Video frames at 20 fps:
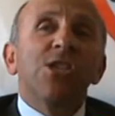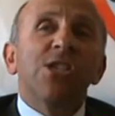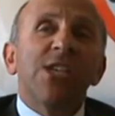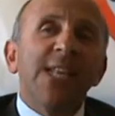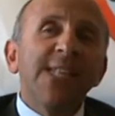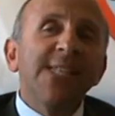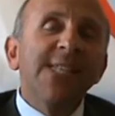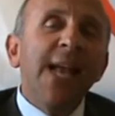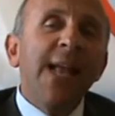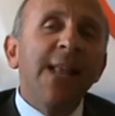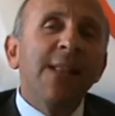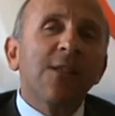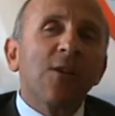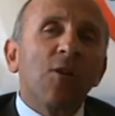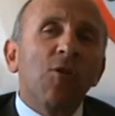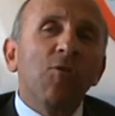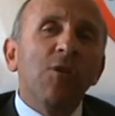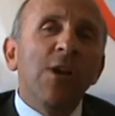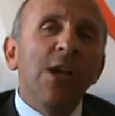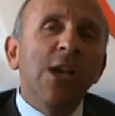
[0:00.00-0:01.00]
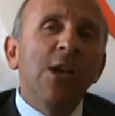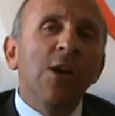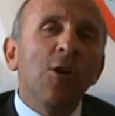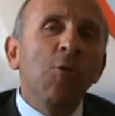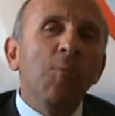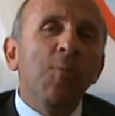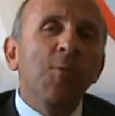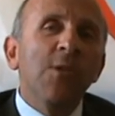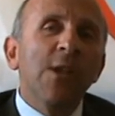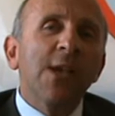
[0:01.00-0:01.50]
Senz'altro, il
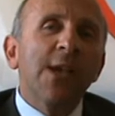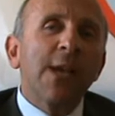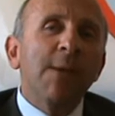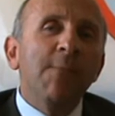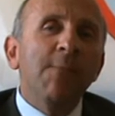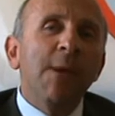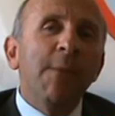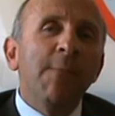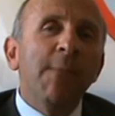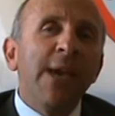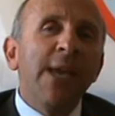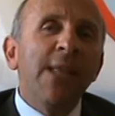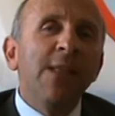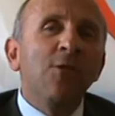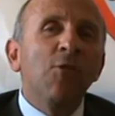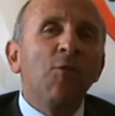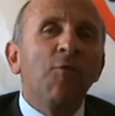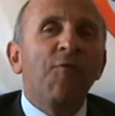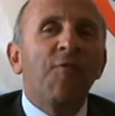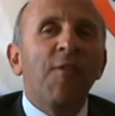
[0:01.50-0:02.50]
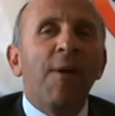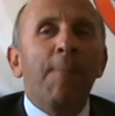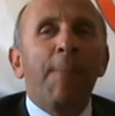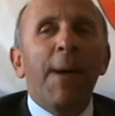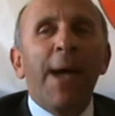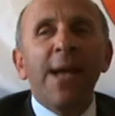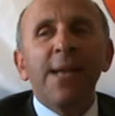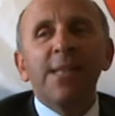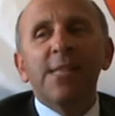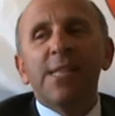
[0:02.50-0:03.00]
gruppo del cambiamento fa
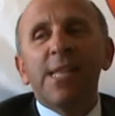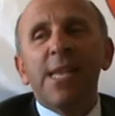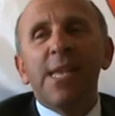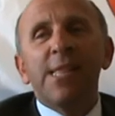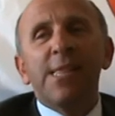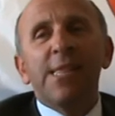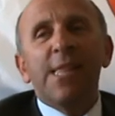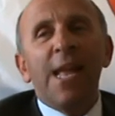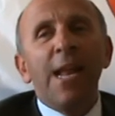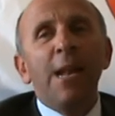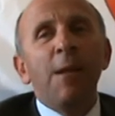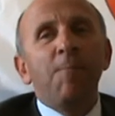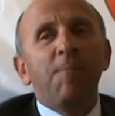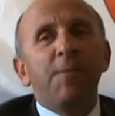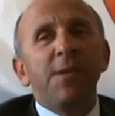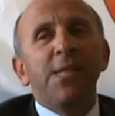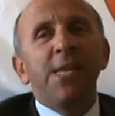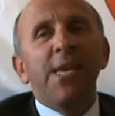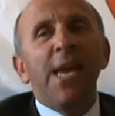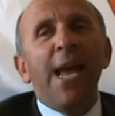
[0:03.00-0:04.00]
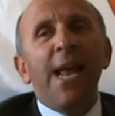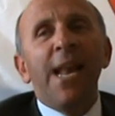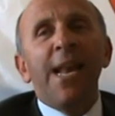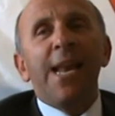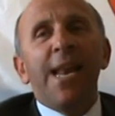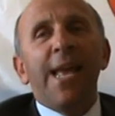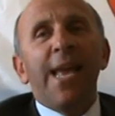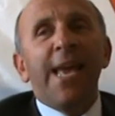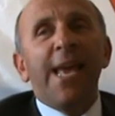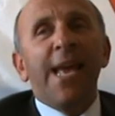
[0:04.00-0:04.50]
parte del
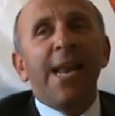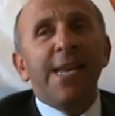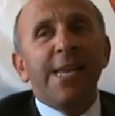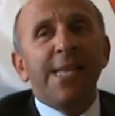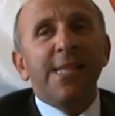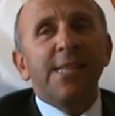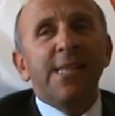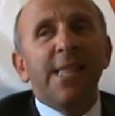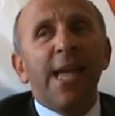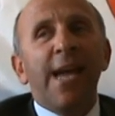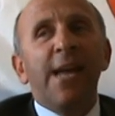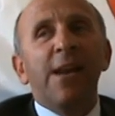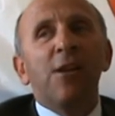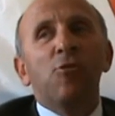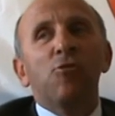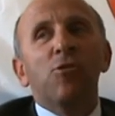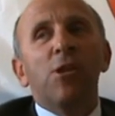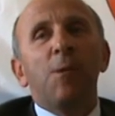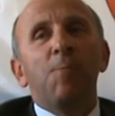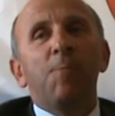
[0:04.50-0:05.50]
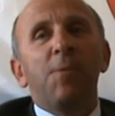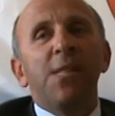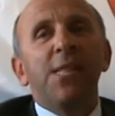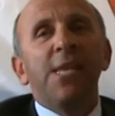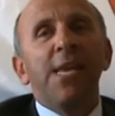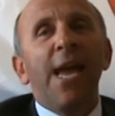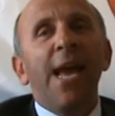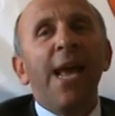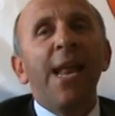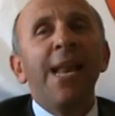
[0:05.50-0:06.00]
PDL e all'interno del
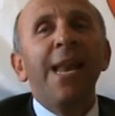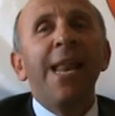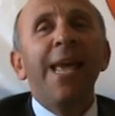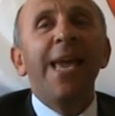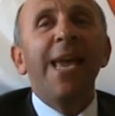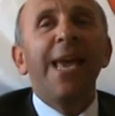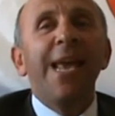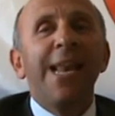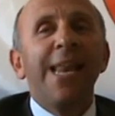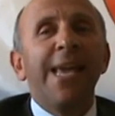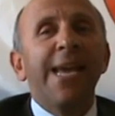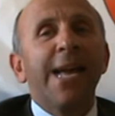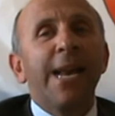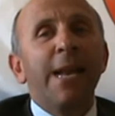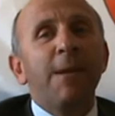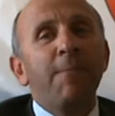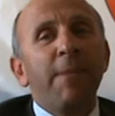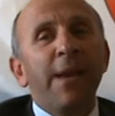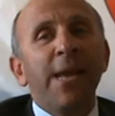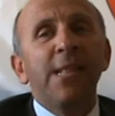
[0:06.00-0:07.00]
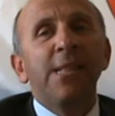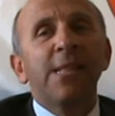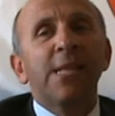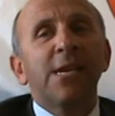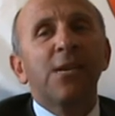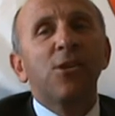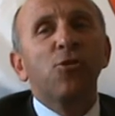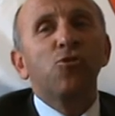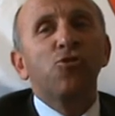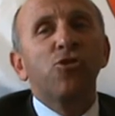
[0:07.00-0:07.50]
PDL è
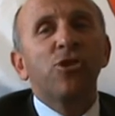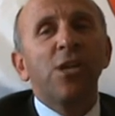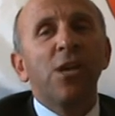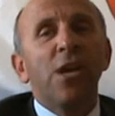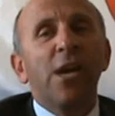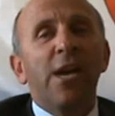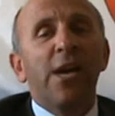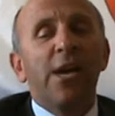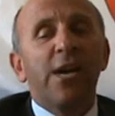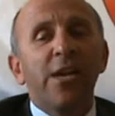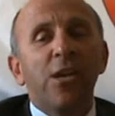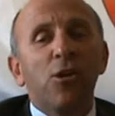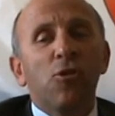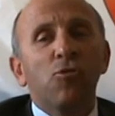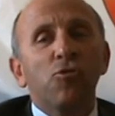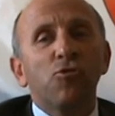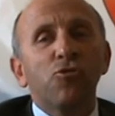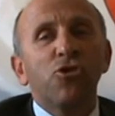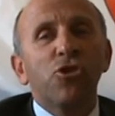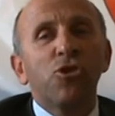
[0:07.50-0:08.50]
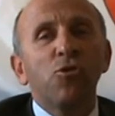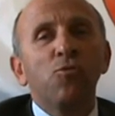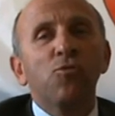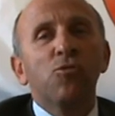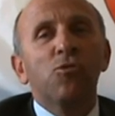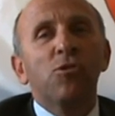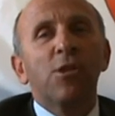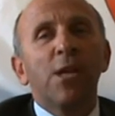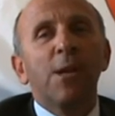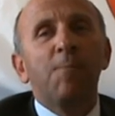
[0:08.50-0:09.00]
legalmente è
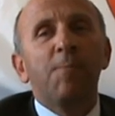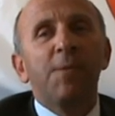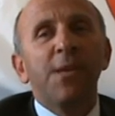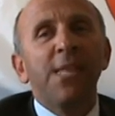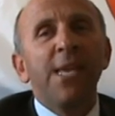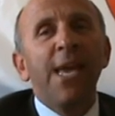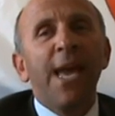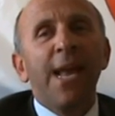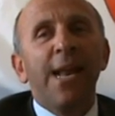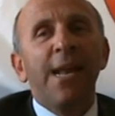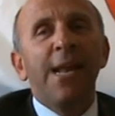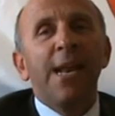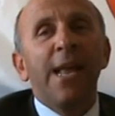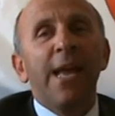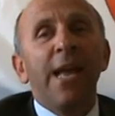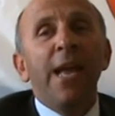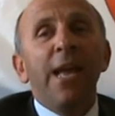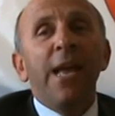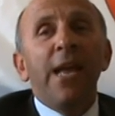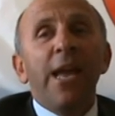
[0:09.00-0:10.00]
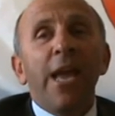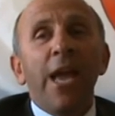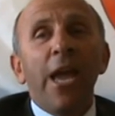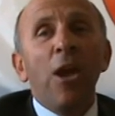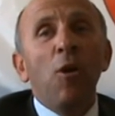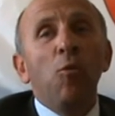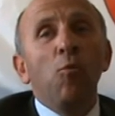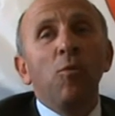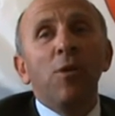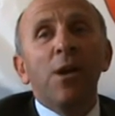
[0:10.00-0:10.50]
riconosciuto dal PDL,
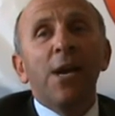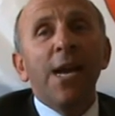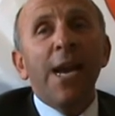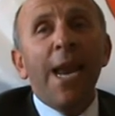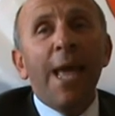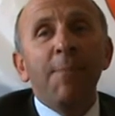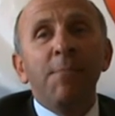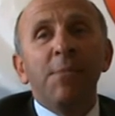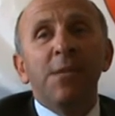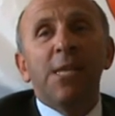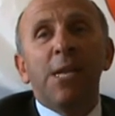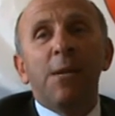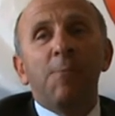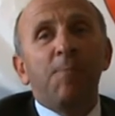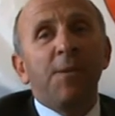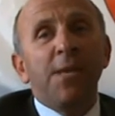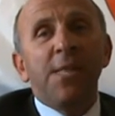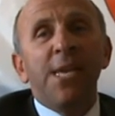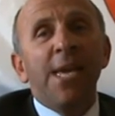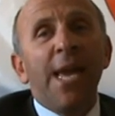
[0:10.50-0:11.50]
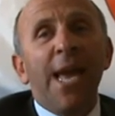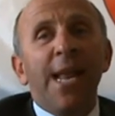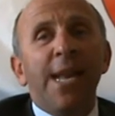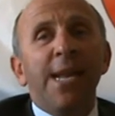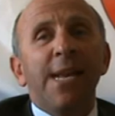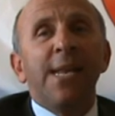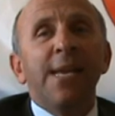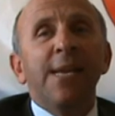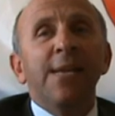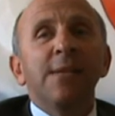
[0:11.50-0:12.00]
è un club del
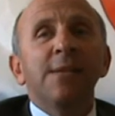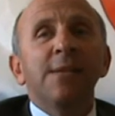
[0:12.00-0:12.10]
PDL.